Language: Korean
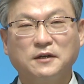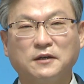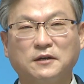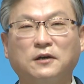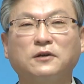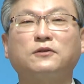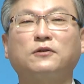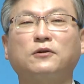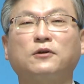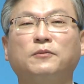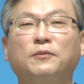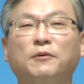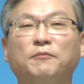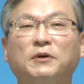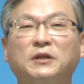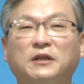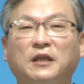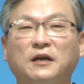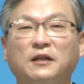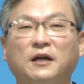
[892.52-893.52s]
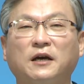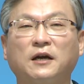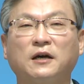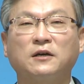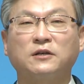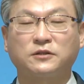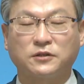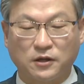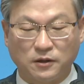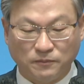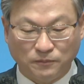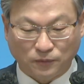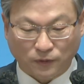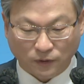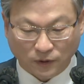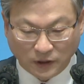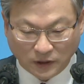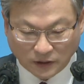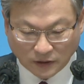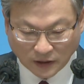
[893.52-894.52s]
겉으로 보면 대단한 것처럼
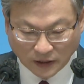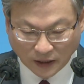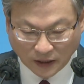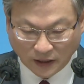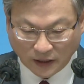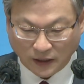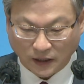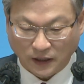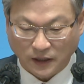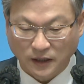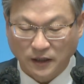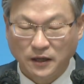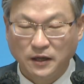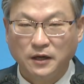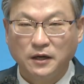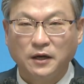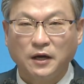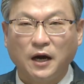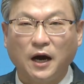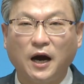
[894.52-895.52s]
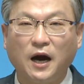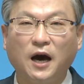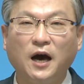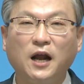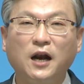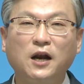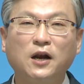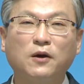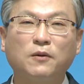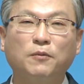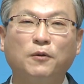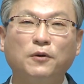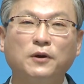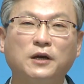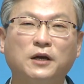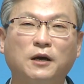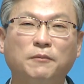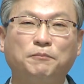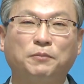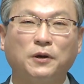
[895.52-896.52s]
보이는데 알고
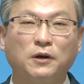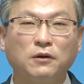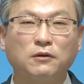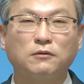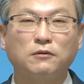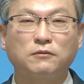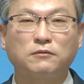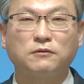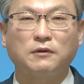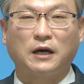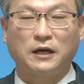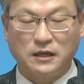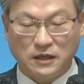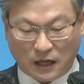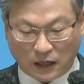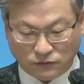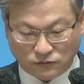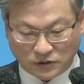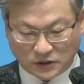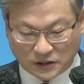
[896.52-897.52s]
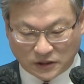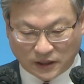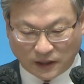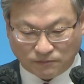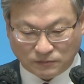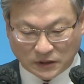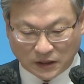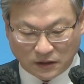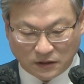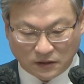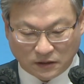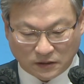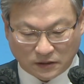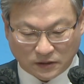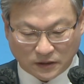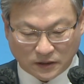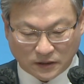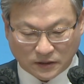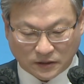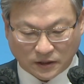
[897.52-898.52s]
보니까 별것도 아니 아주 시답잖은
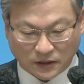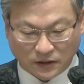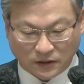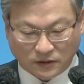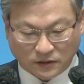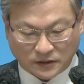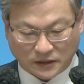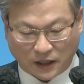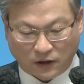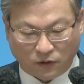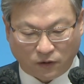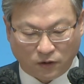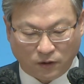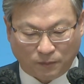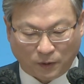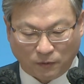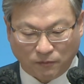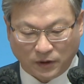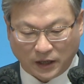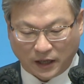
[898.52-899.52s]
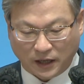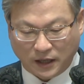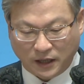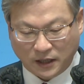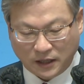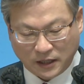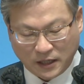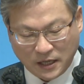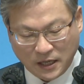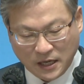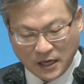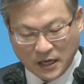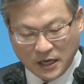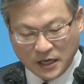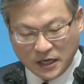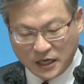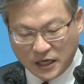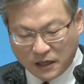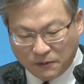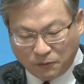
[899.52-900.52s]
것들이었어요. 자, 오늘 본문에
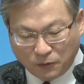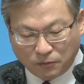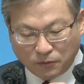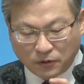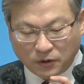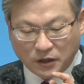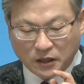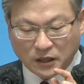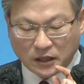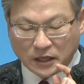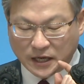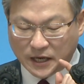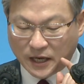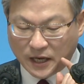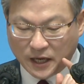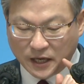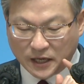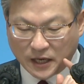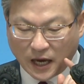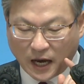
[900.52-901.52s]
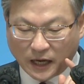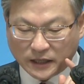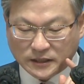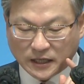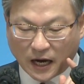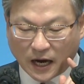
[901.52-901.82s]
이 부분을 얘기하지